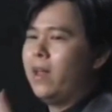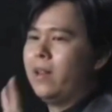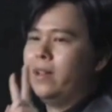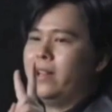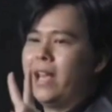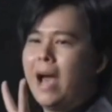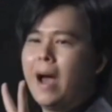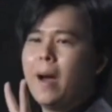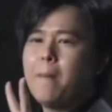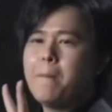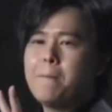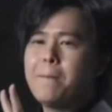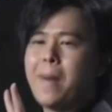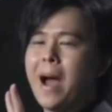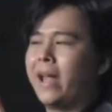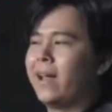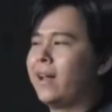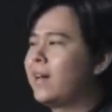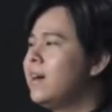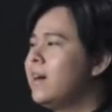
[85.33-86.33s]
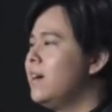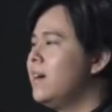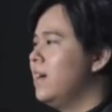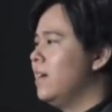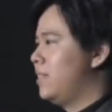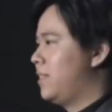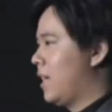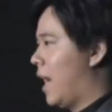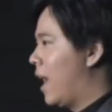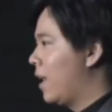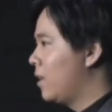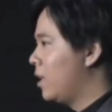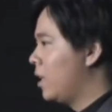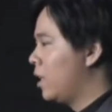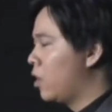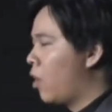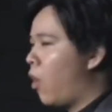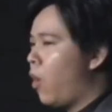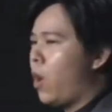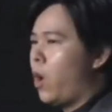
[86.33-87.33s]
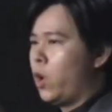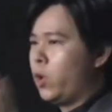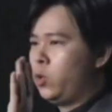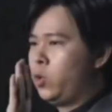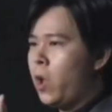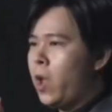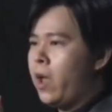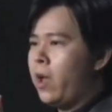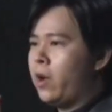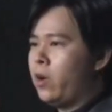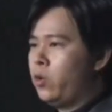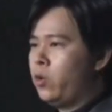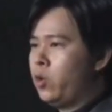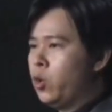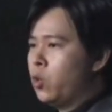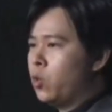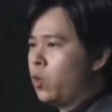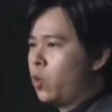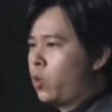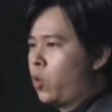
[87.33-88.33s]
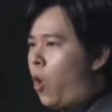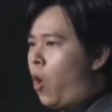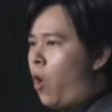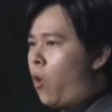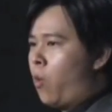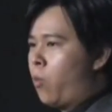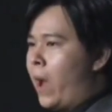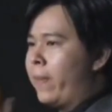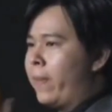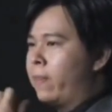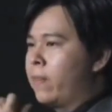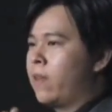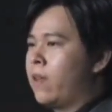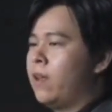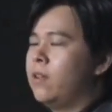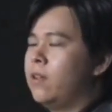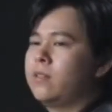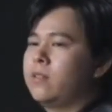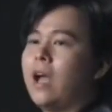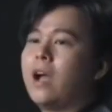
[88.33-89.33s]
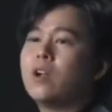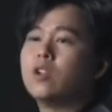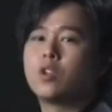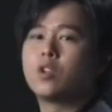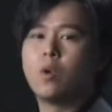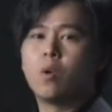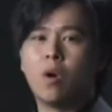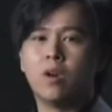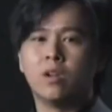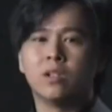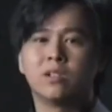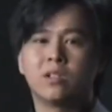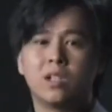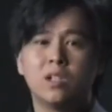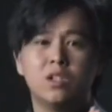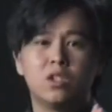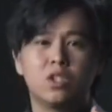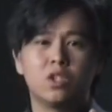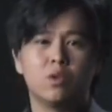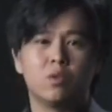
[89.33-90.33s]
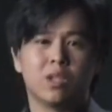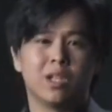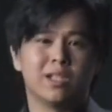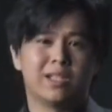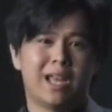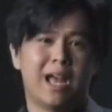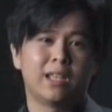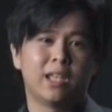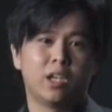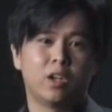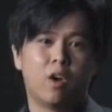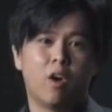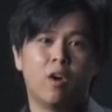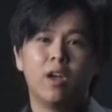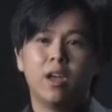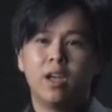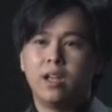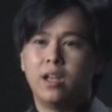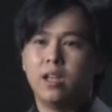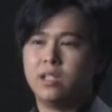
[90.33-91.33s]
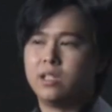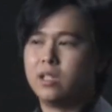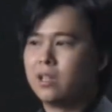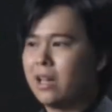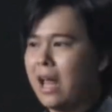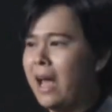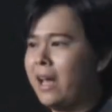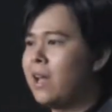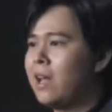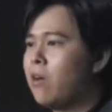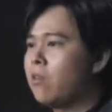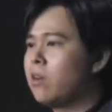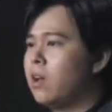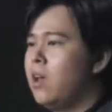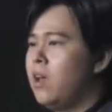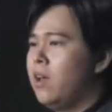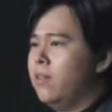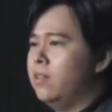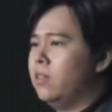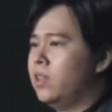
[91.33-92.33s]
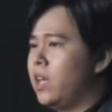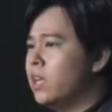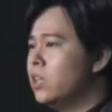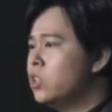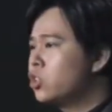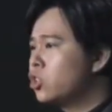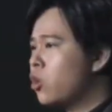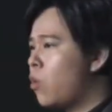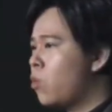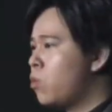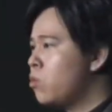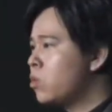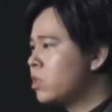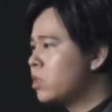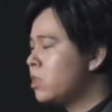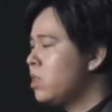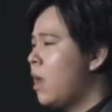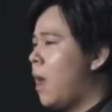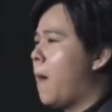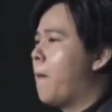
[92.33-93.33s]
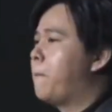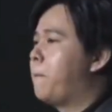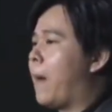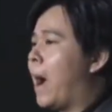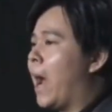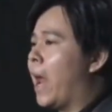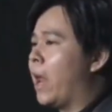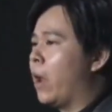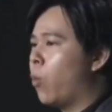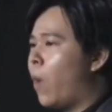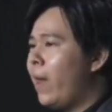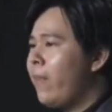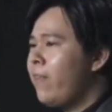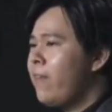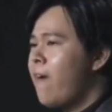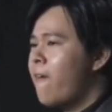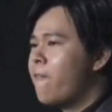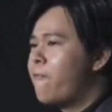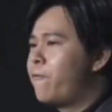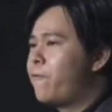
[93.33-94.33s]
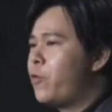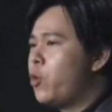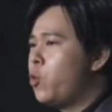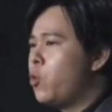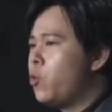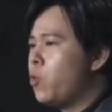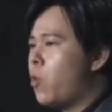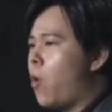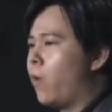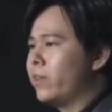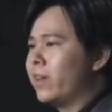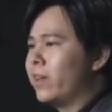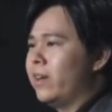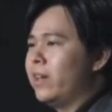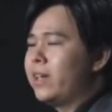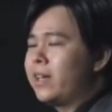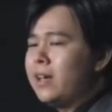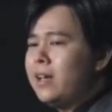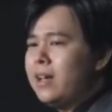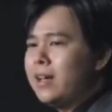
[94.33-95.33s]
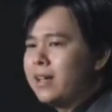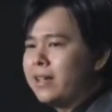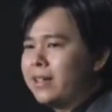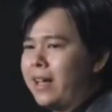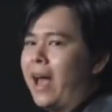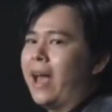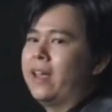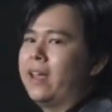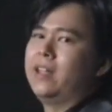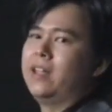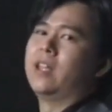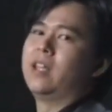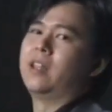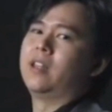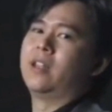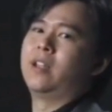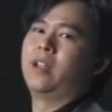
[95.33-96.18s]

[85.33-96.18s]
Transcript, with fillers: 两百个家庭哦，月入过万，当中哦，甚至有的家庭哦，已经来到了年收入是百万富翁的一个概念。